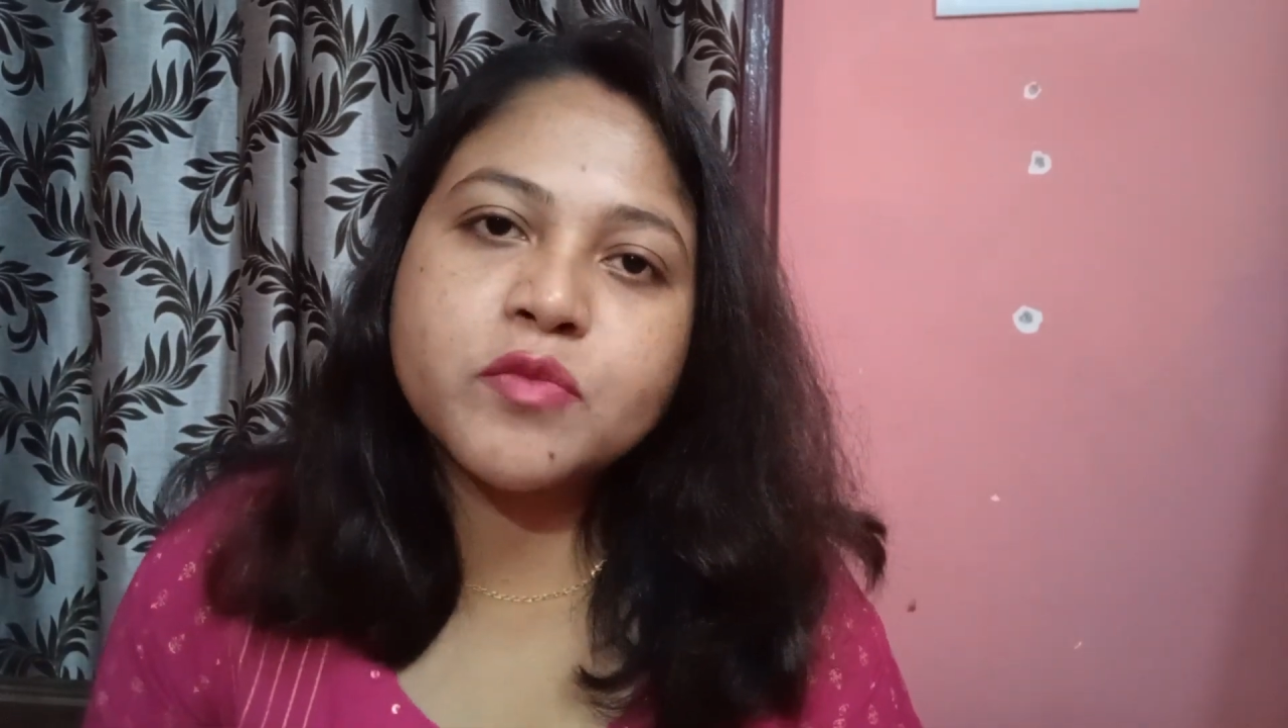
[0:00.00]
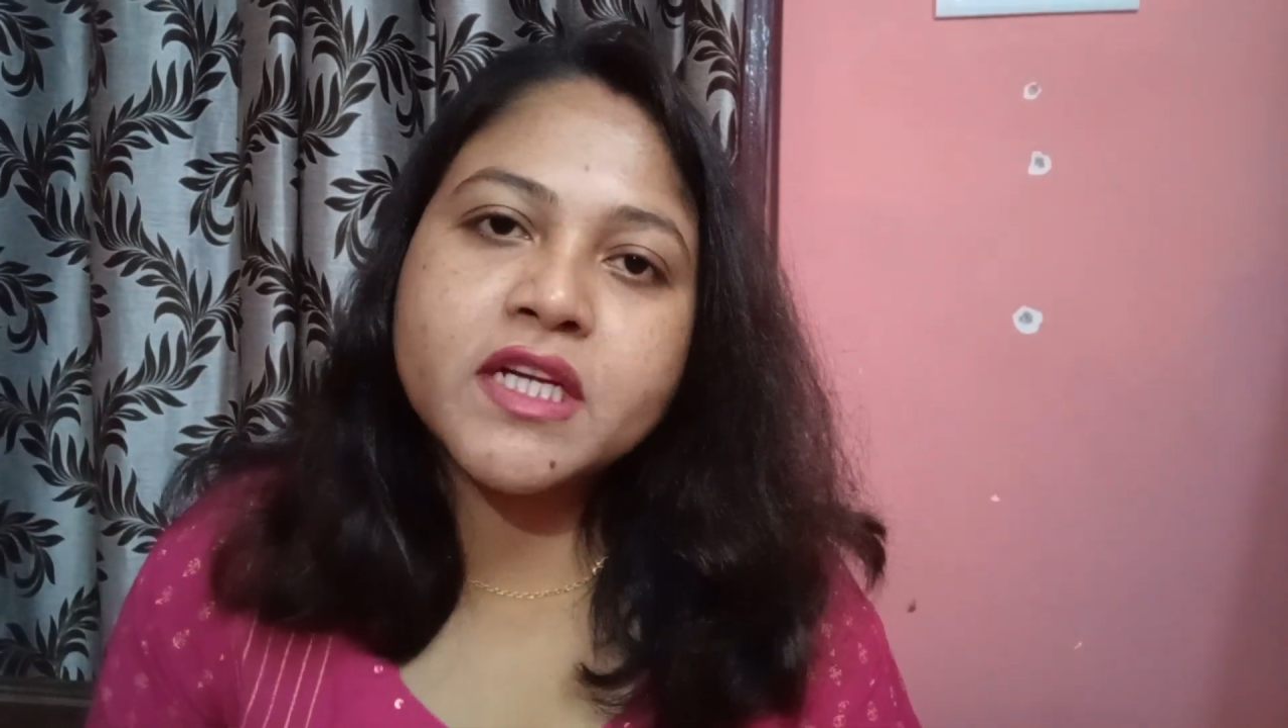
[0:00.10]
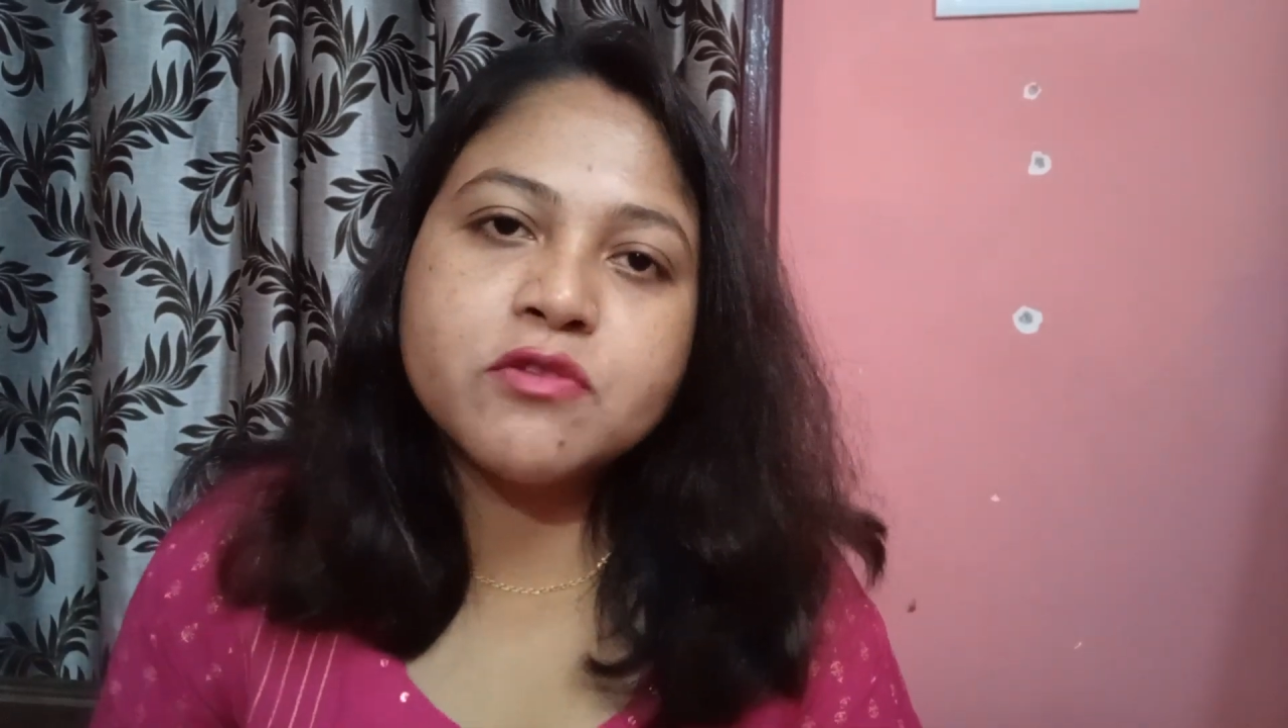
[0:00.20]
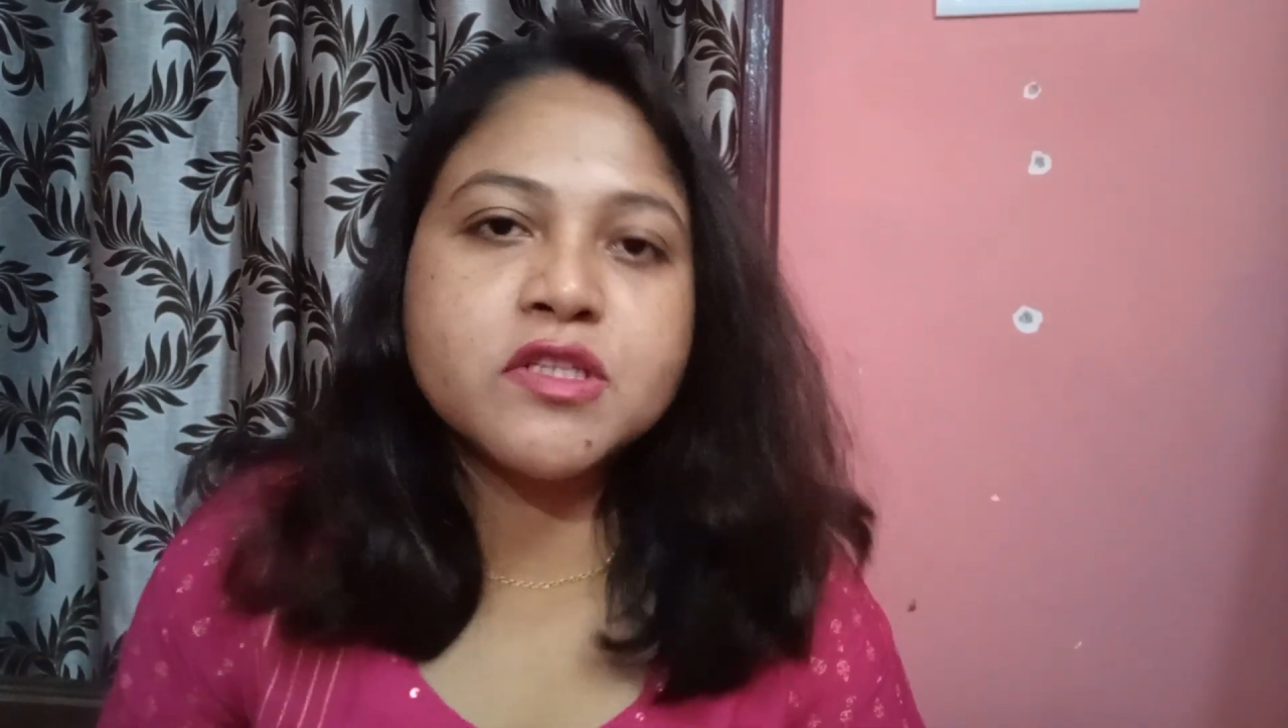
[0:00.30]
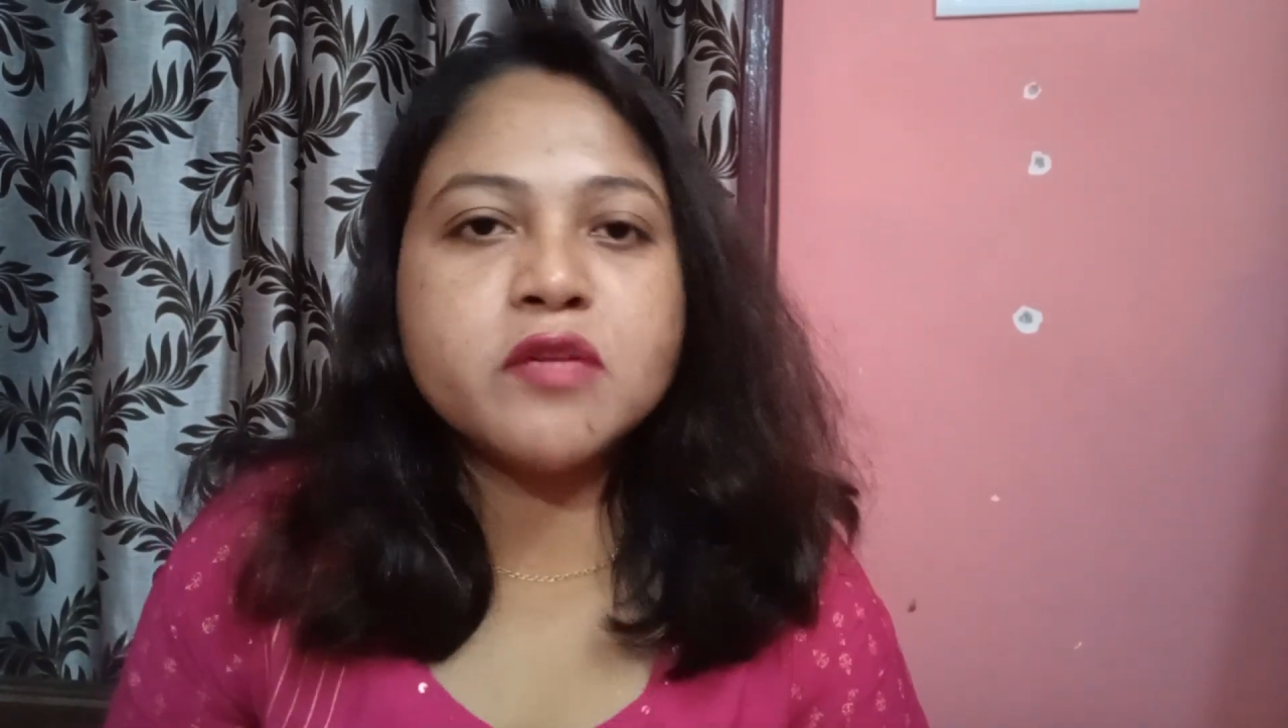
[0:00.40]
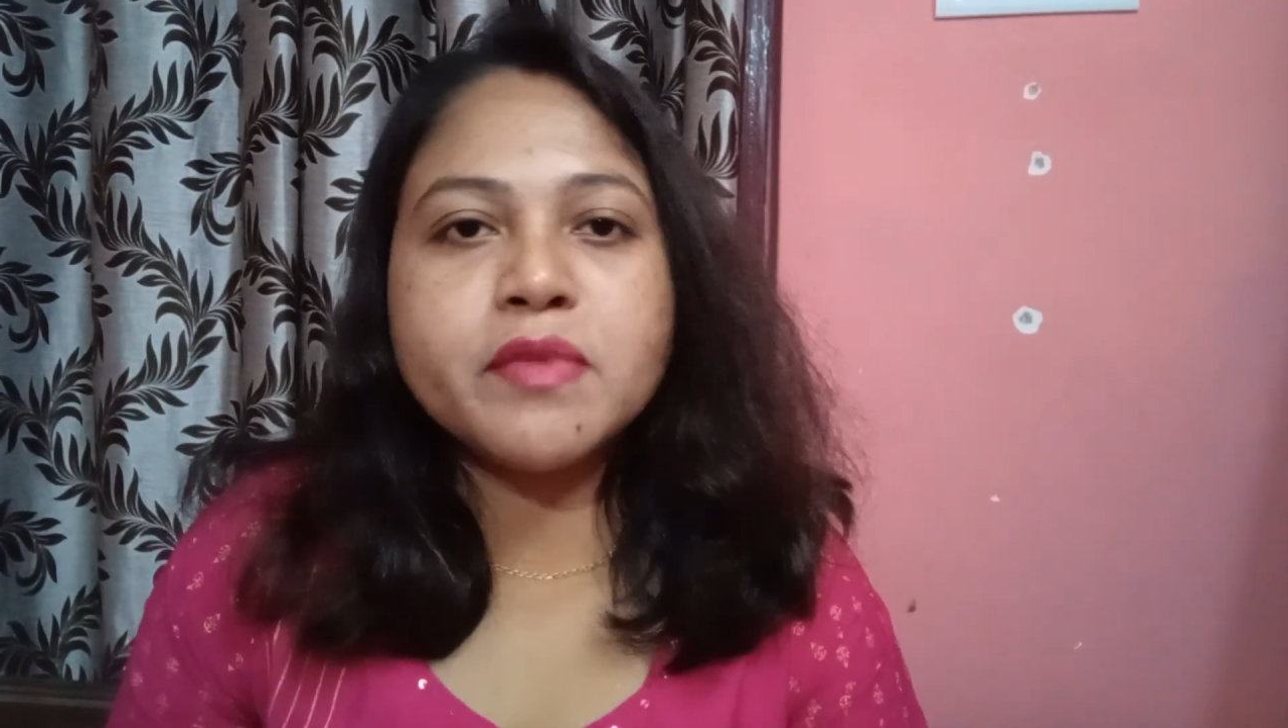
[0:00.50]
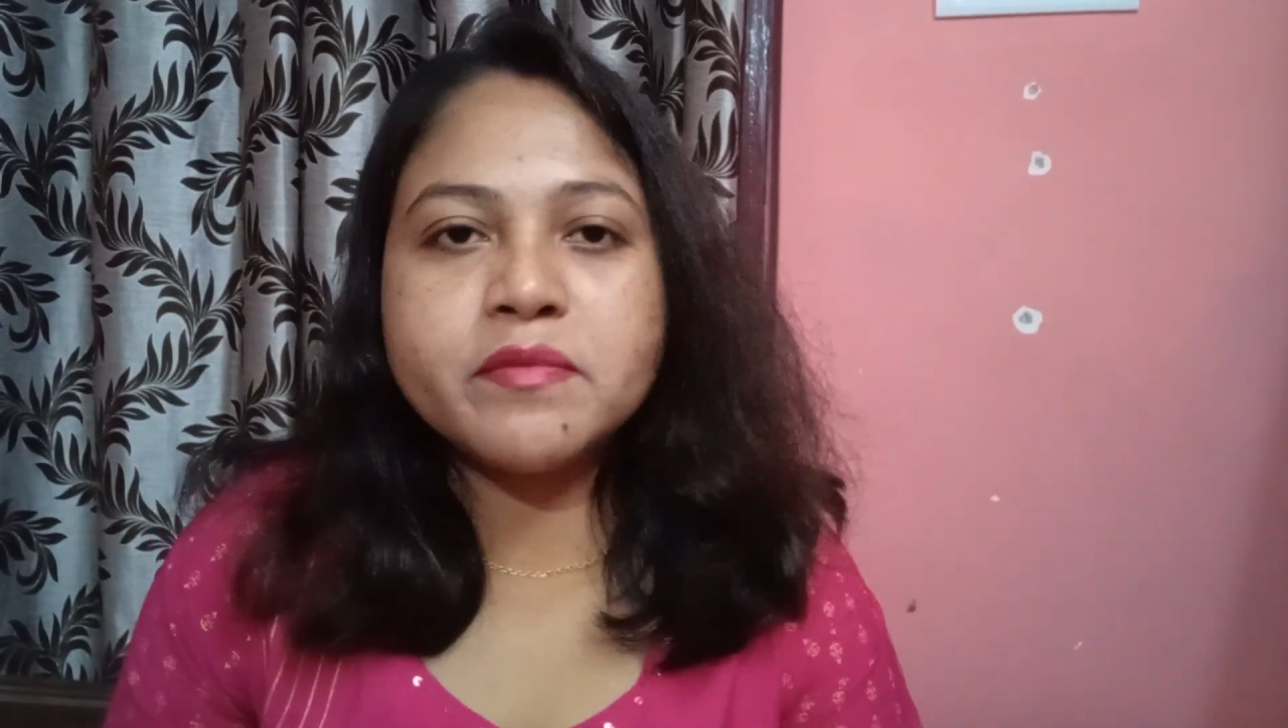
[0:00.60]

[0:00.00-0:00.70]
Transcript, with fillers: তোমার ইউনিয়ন